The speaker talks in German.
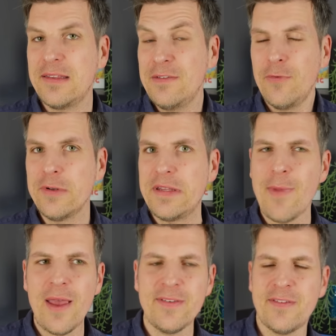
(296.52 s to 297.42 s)
Die wirkt die
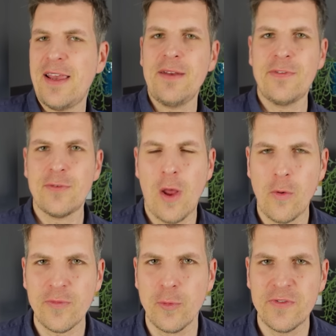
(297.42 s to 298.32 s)
meiste Zeit wie so ein
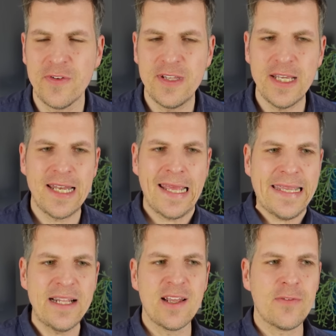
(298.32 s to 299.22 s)
Hausmuttchen, die in der
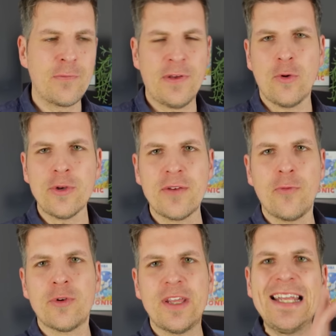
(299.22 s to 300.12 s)
Regel dazu verdonnert
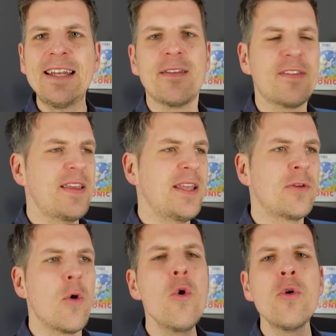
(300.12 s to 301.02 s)
wird, in den
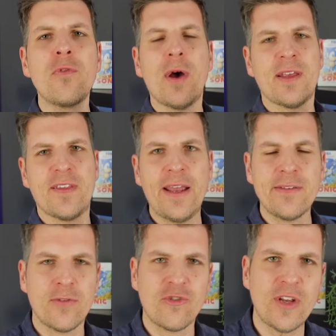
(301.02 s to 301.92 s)
Szenen irgendwo an der
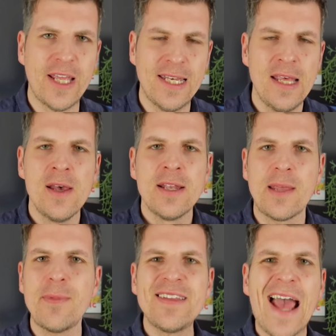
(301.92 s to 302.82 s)
Seite zu stehen,
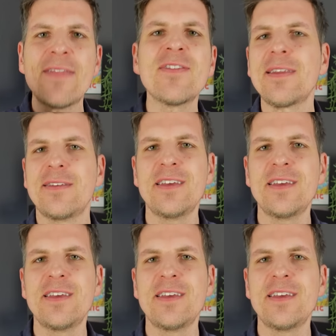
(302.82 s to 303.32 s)
damit die anderen